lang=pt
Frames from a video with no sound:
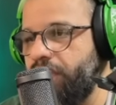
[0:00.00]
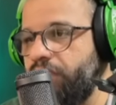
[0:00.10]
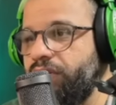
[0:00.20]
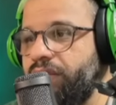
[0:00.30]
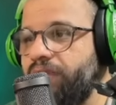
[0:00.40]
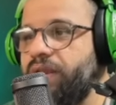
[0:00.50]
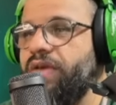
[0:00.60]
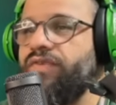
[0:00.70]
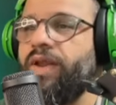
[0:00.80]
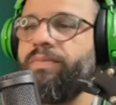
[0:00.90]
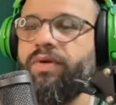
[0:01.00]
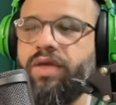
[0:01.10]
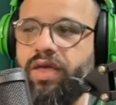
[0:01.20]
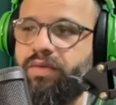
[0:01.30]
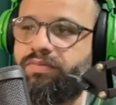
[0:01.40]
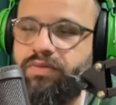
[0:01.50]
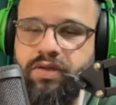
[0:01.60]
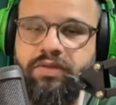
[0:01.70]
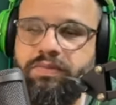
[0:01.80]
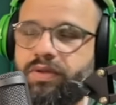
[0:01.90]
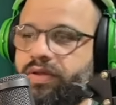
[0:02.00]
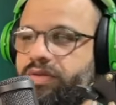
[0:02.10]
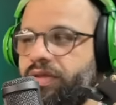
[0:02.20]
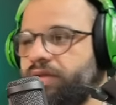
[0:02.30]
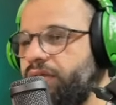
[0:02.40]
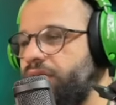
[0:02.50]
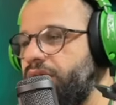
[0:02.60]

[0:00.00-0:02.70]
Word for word: E eu não sei nem falar porquê pra vocês. Porque assim.